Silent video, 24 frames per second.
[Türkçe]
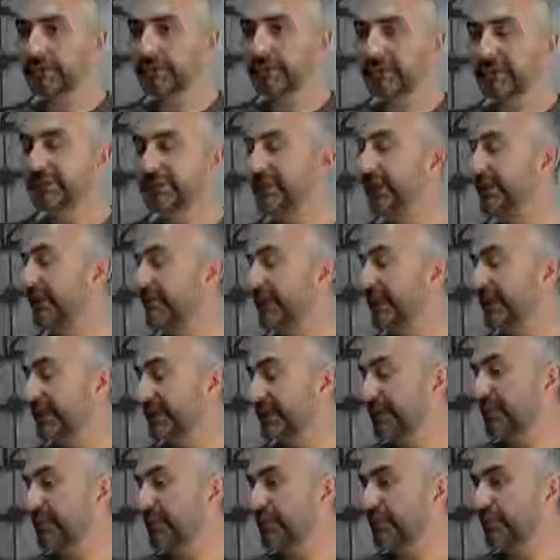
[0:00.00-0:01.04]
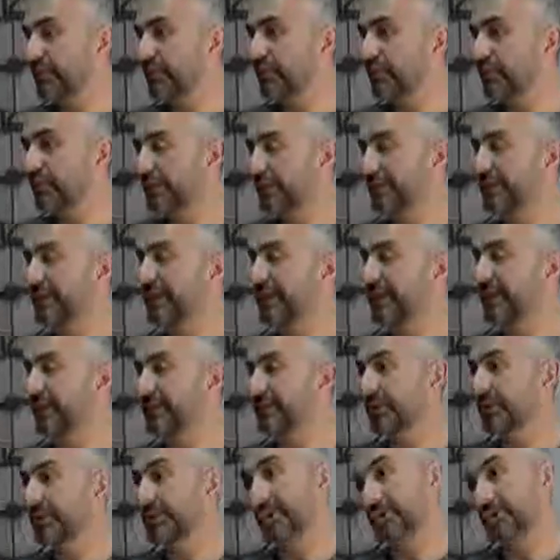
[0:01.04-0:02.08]
yediğim, yediğimiz ürünlere
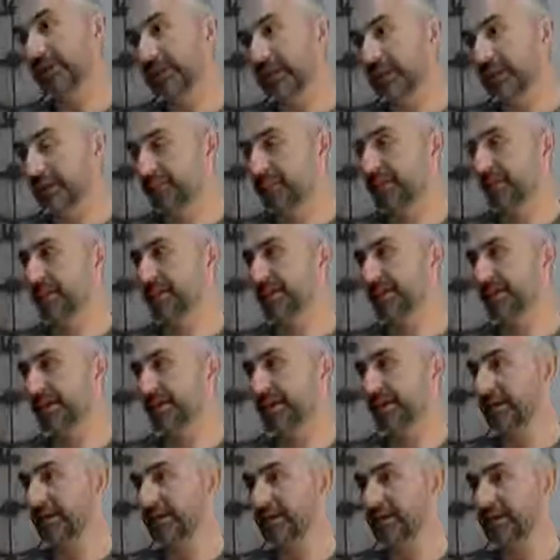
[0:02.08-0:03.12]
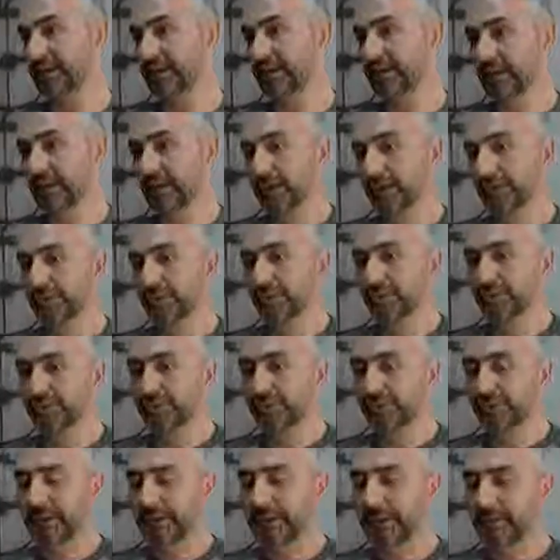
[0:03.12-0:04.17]
destekleyeceğiz çok dikkat etmemiz gerekir.
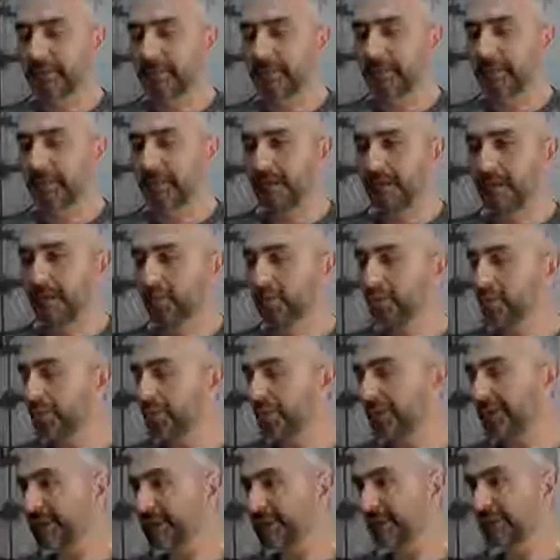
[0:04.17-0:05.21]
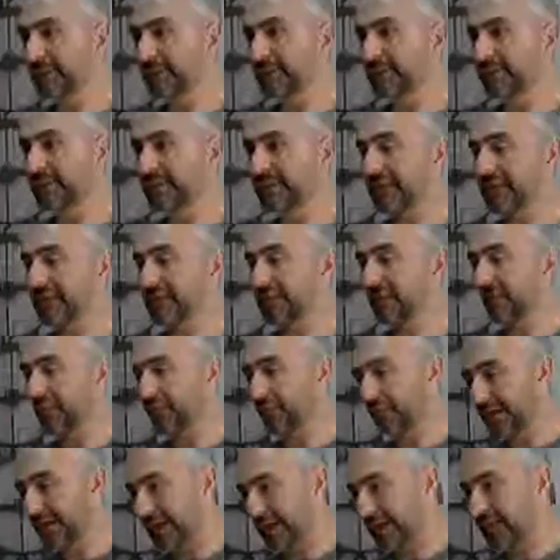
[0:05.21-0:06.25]
Sonuçta e, günlük yaşantımızdan çok
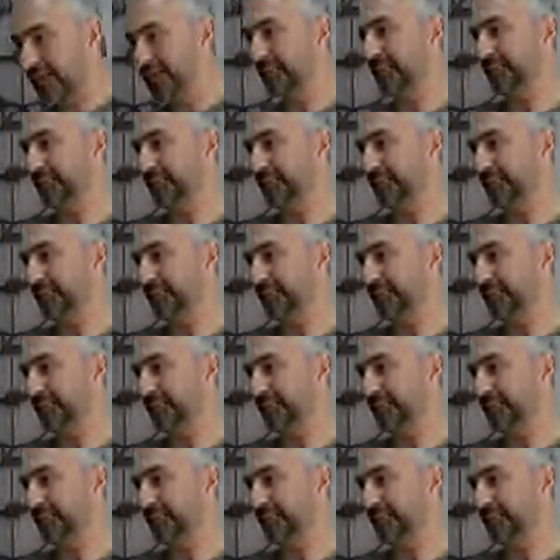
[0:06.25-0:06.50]
farklı bir